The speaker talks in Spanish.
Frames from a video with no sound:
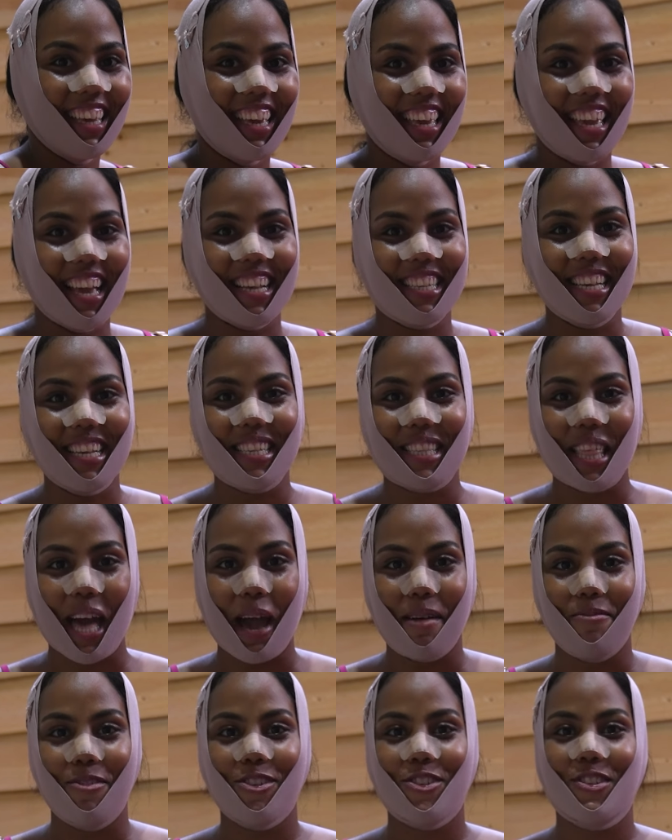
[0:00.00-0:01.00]
Y así
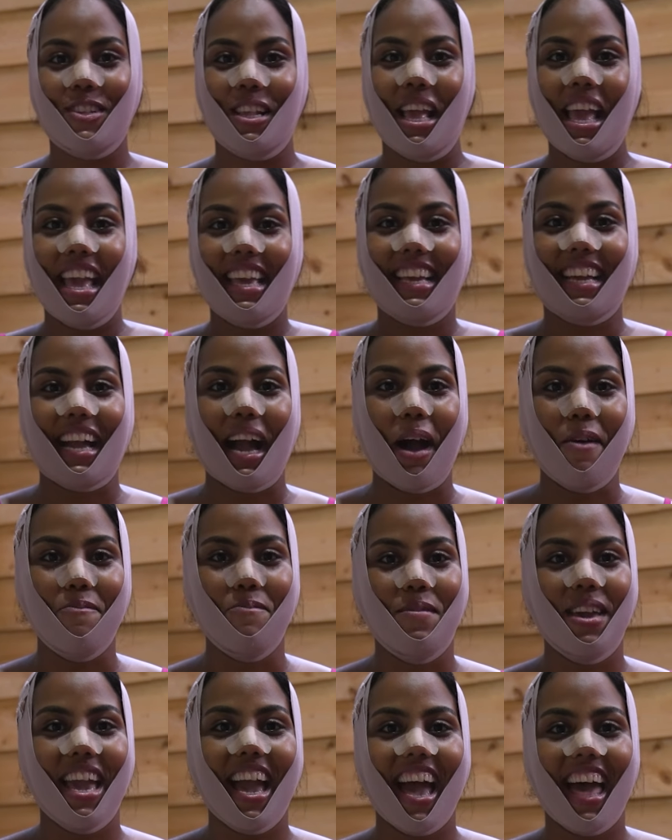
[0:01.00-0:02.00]
estamos,
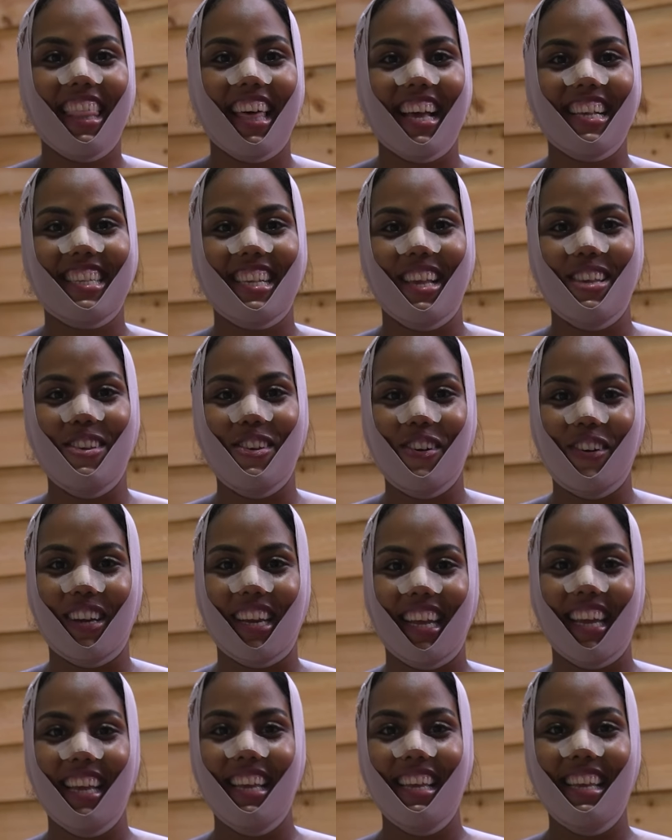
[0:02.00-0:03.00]
cambiadas,
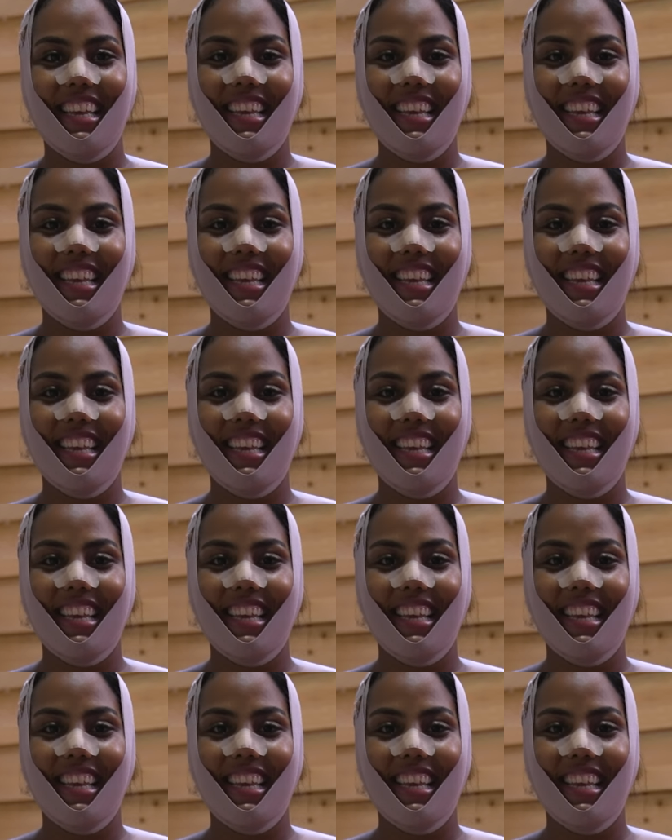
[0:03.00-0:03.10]
señores.